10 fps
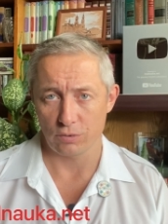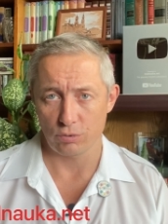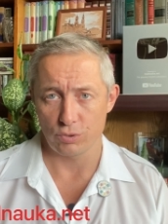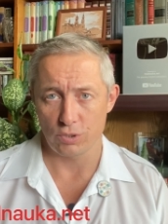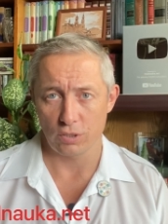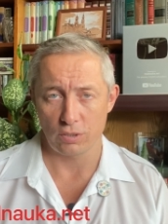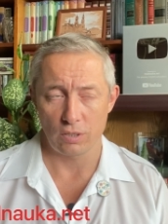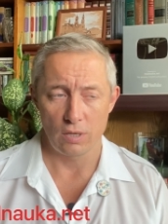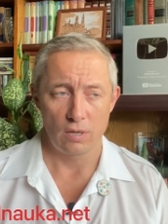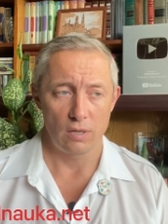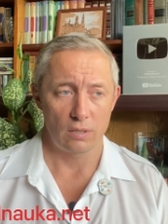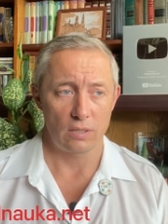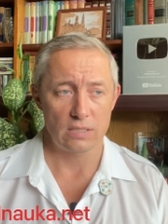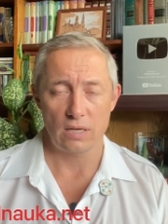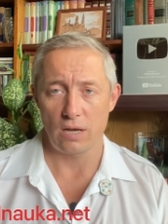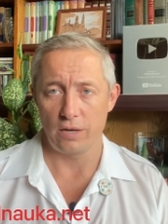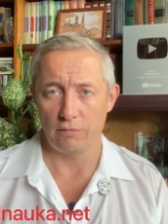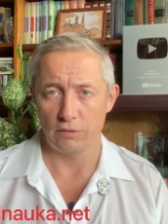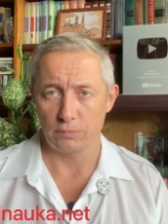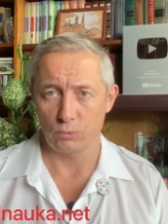То есть это колоссальные
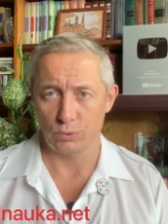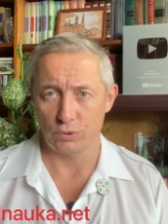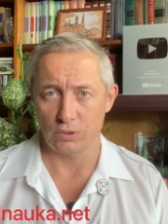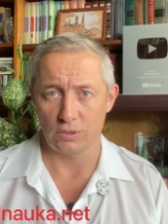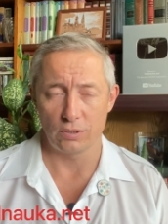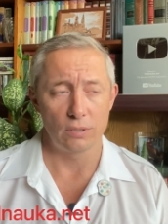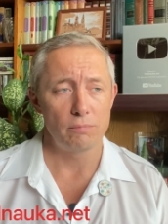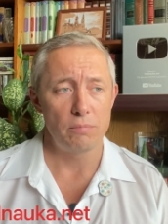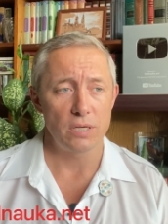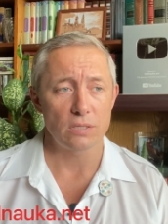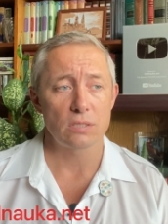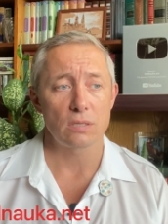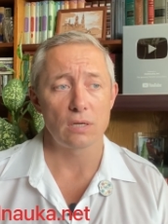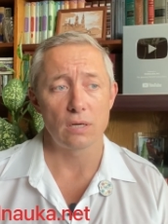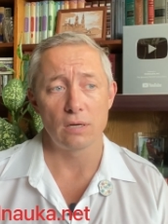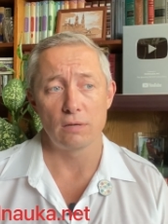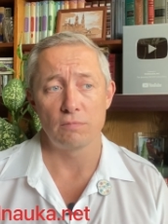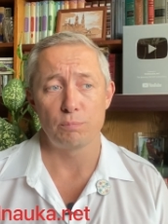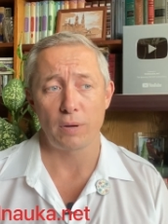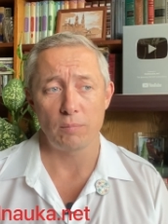возможности без а,
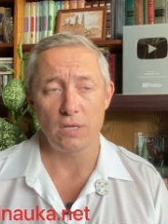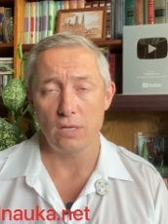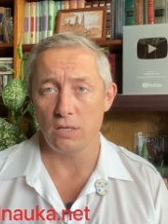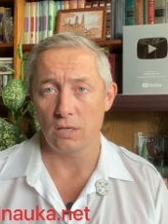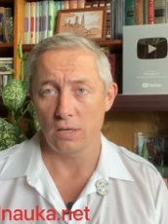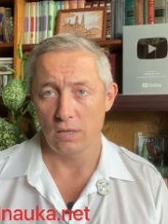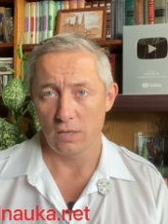применения